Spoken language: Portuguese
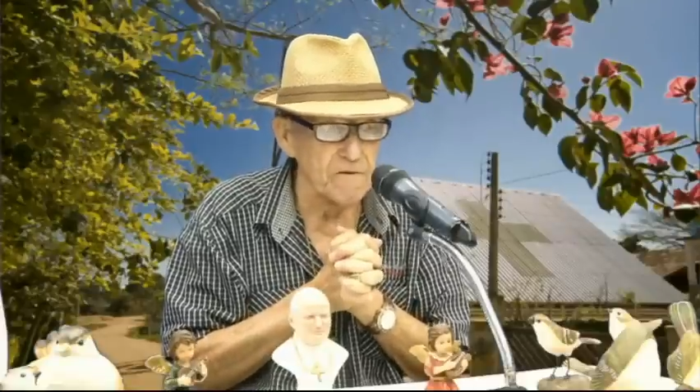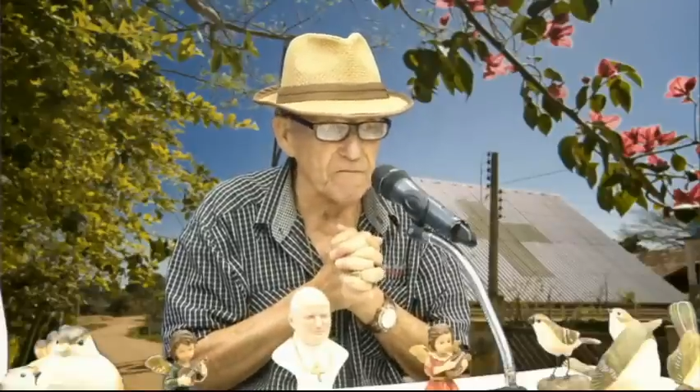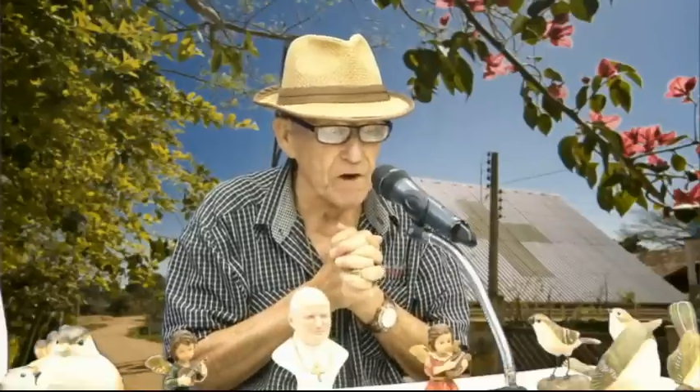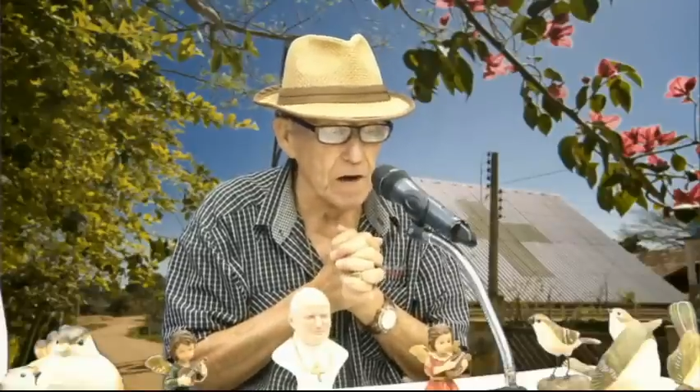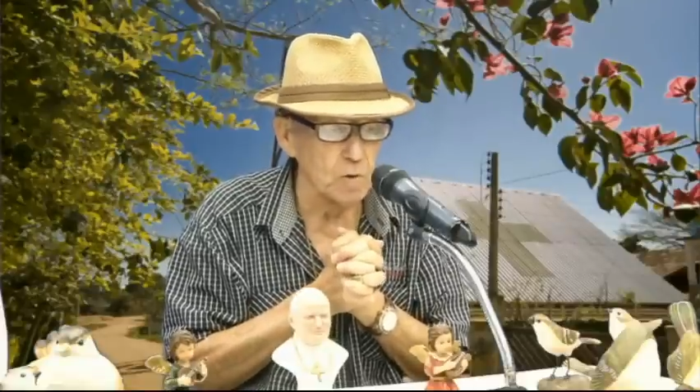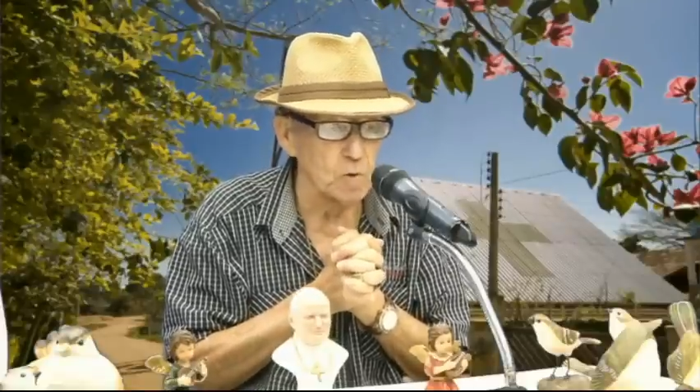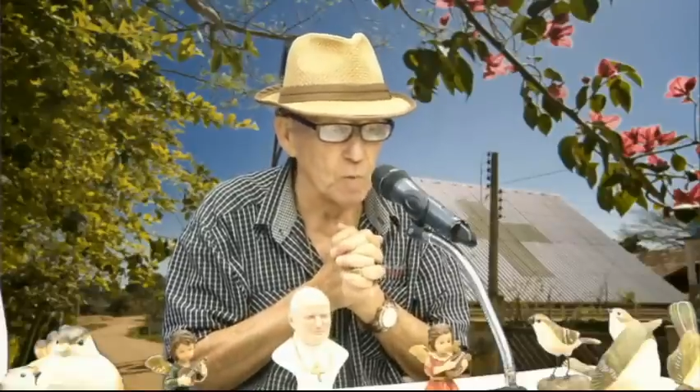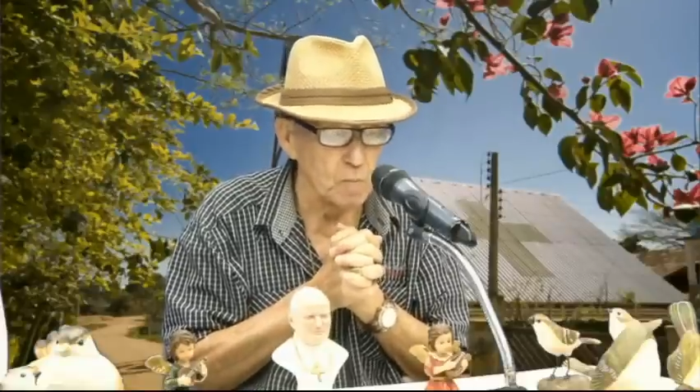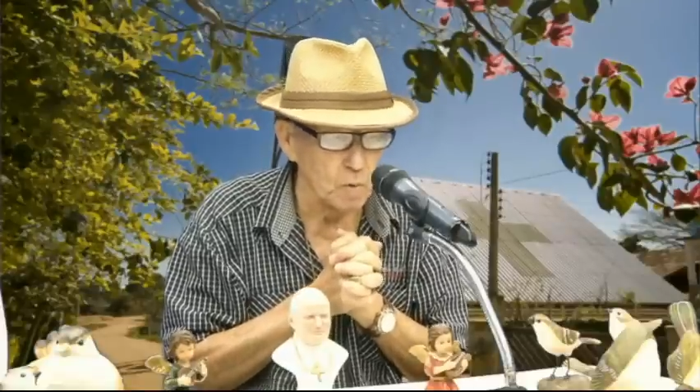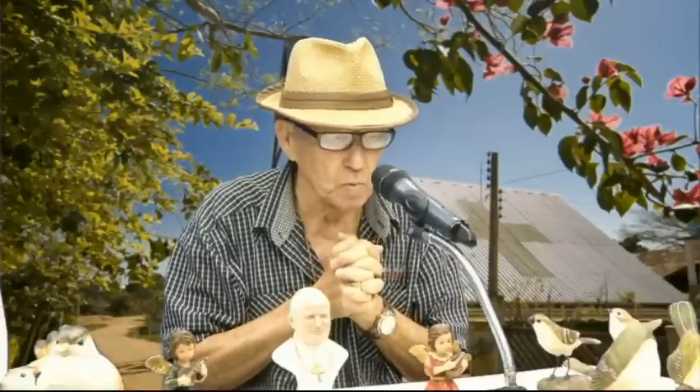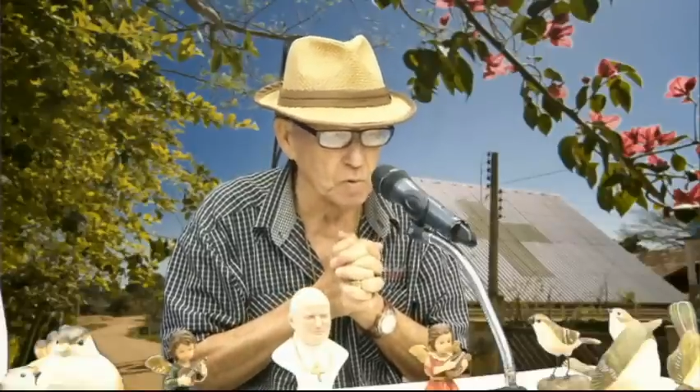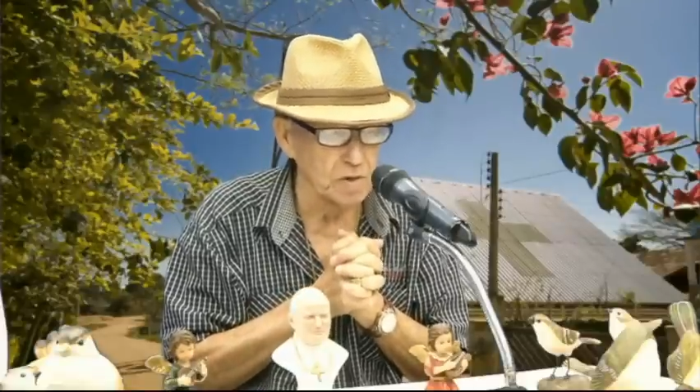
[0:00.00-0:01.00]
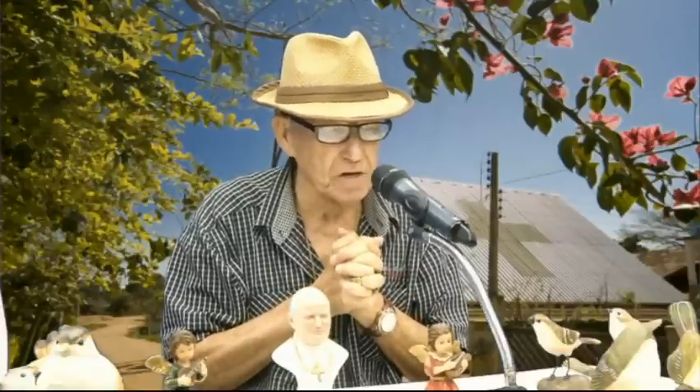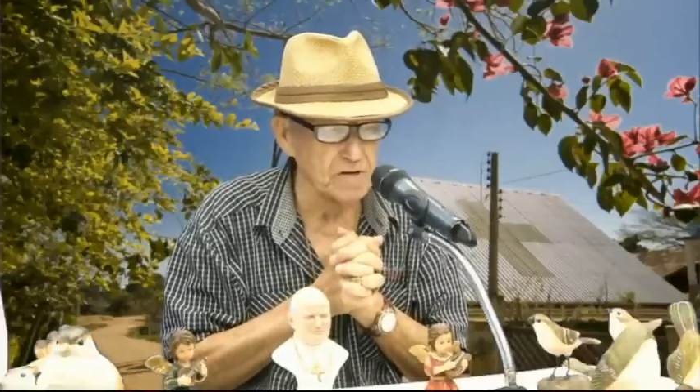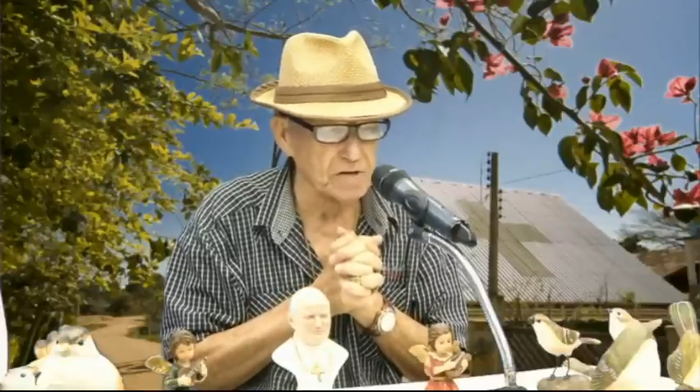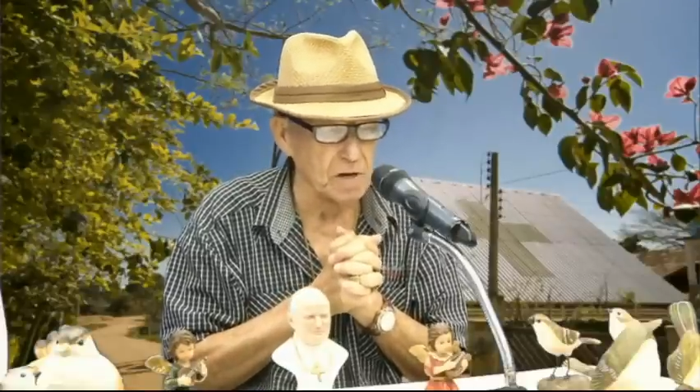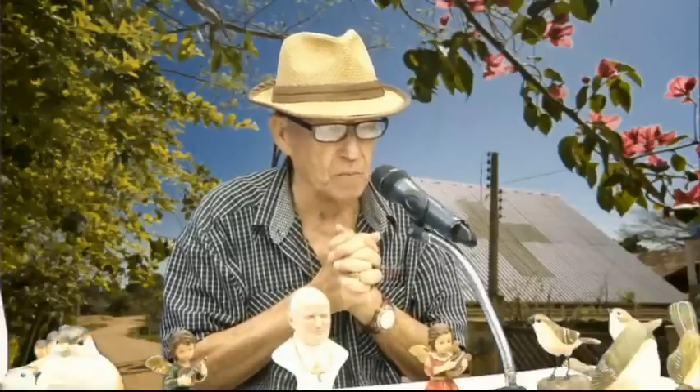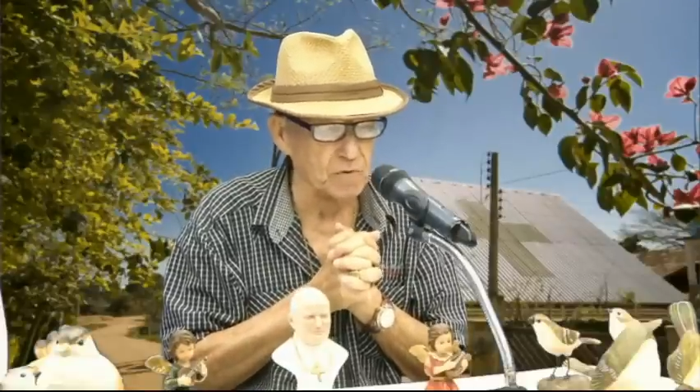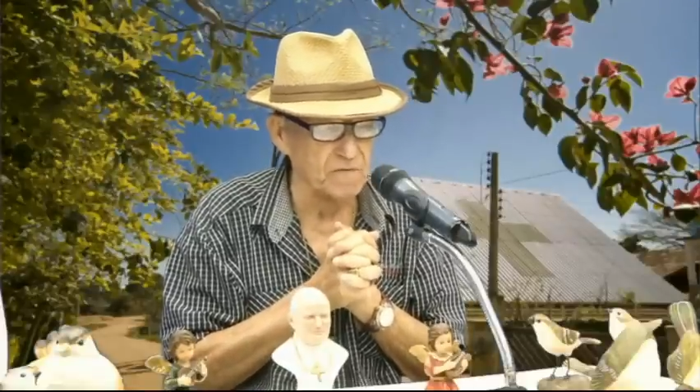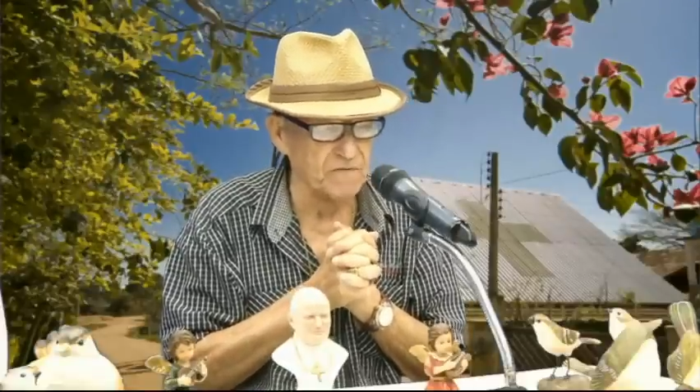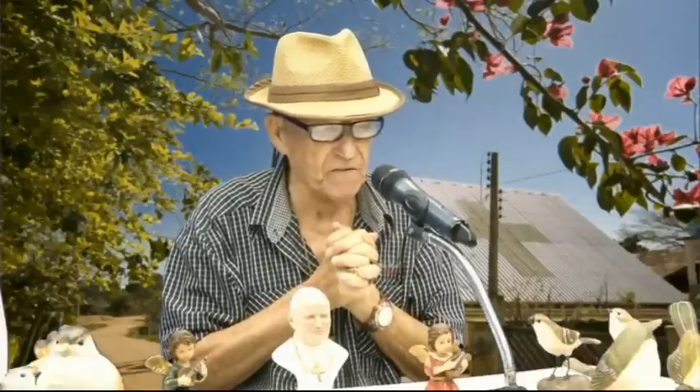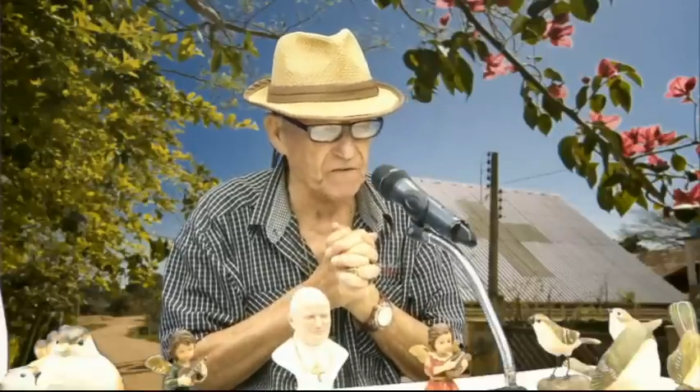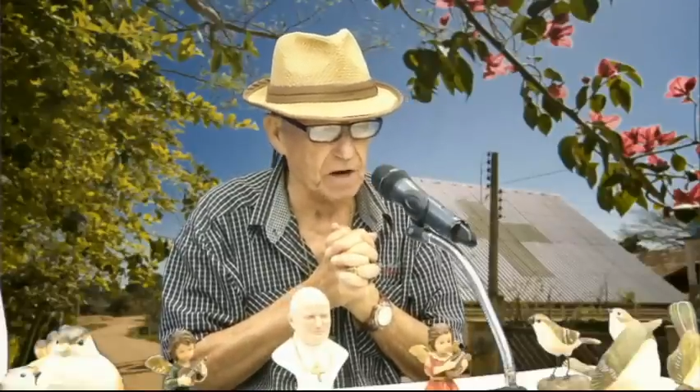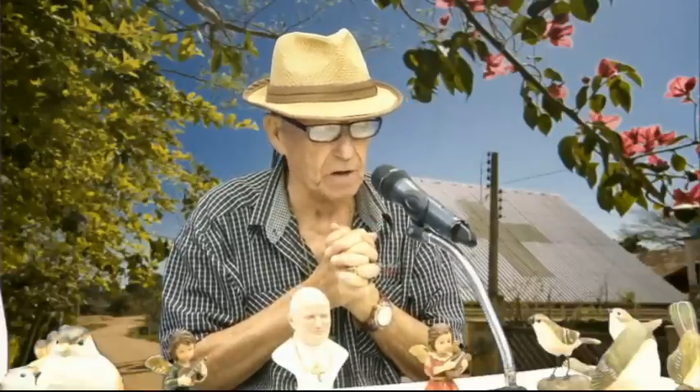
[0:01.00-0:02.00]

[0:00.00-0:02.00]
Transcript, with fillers: no mundo que estamos vivendo.